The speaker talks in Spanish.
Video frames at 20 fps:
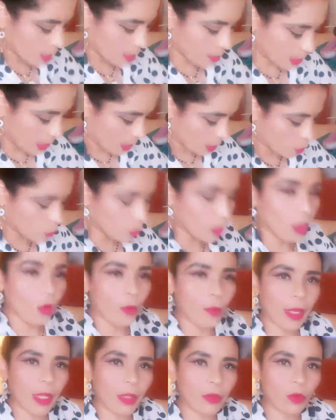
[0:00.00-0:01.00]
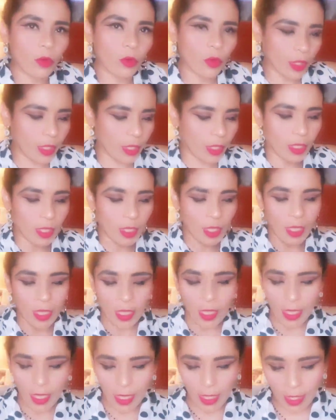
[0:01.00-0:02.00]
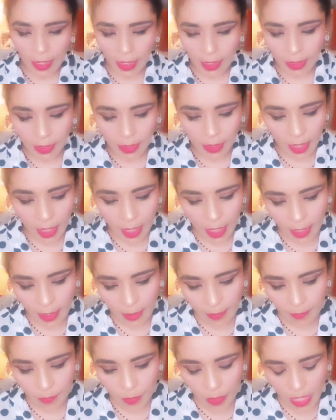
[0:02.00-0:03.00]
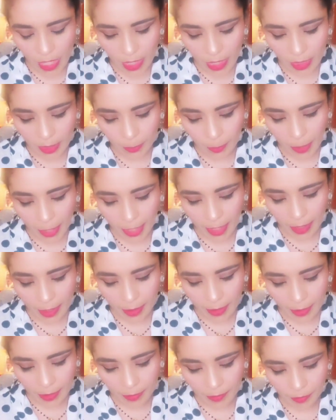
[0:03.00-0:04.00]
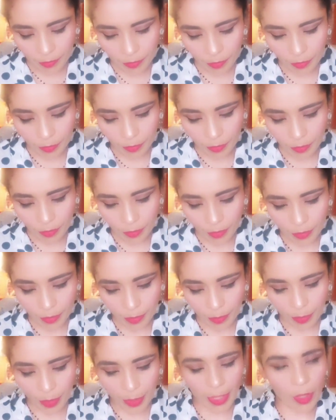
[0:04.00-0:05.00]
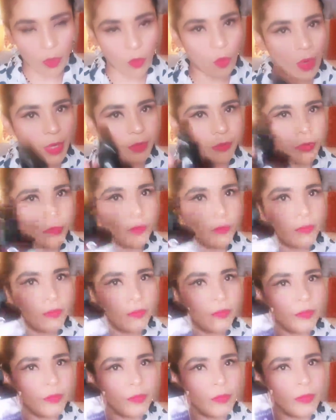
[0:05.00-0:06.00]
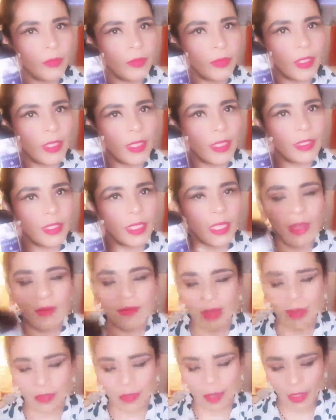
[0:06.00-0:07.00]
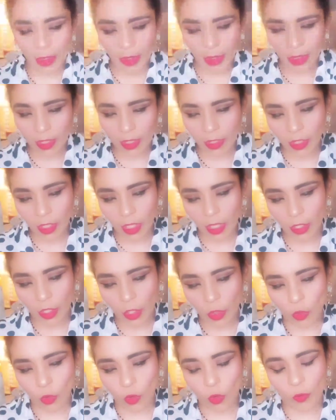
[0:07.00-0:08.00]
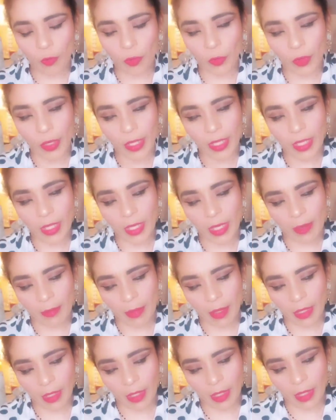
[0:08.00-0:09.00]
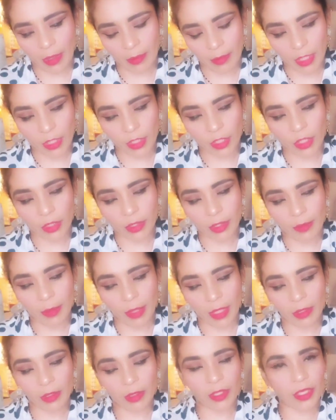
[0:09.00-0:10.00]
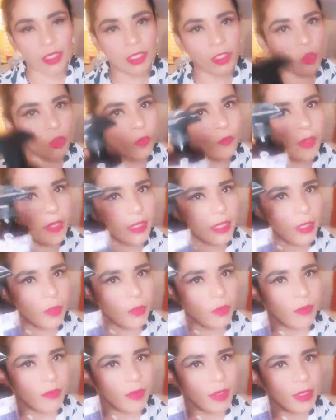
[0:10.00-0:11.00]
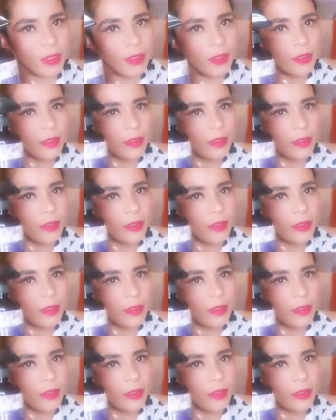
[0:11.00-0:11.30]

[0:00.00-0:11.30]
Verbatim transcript: También estuve comprando este es para para el cuarto, es de lavanda y este es el que yo compro allí en la en la marcha también, 3.99.